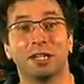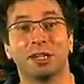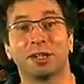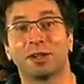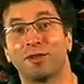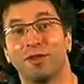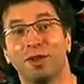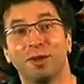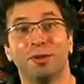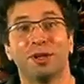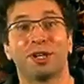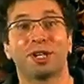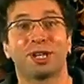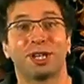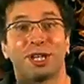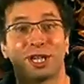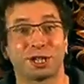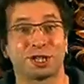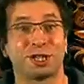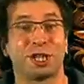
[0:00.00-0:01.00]
игр
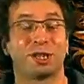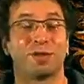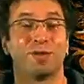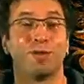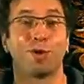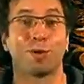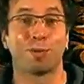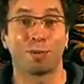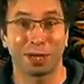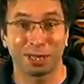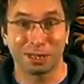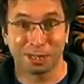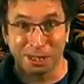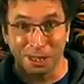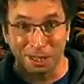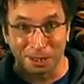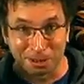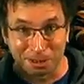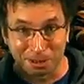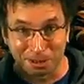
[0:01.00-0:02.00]
вымахала аж до
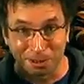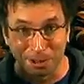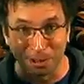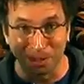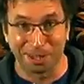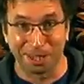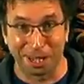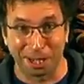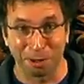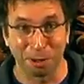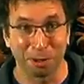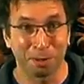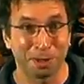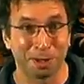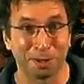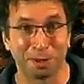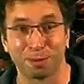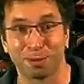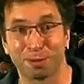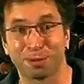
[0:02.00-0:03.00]
2%.
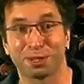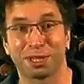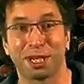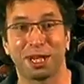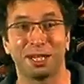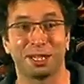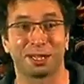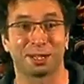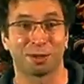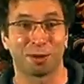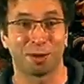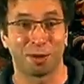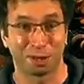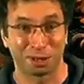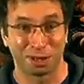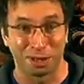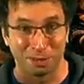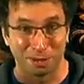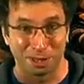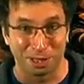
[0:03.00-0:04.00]
Коробки выпускались
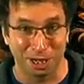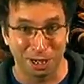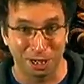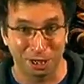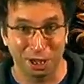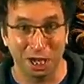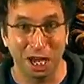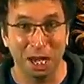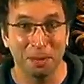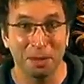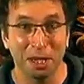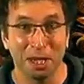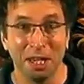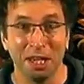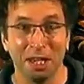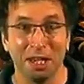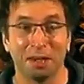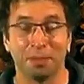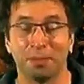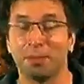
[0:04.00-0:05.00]
крохотными тиражами,
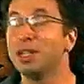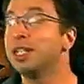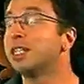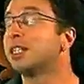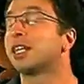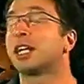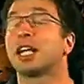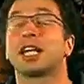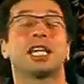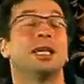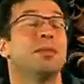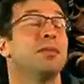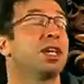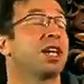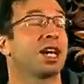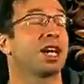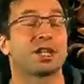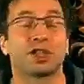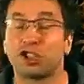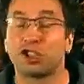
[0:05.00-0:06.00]
были дорогими
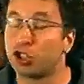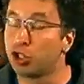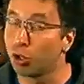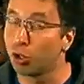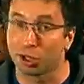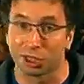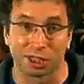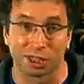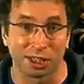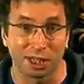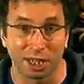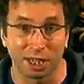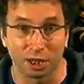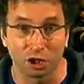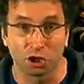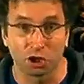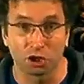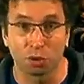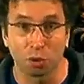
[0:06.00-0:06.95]
как черт знает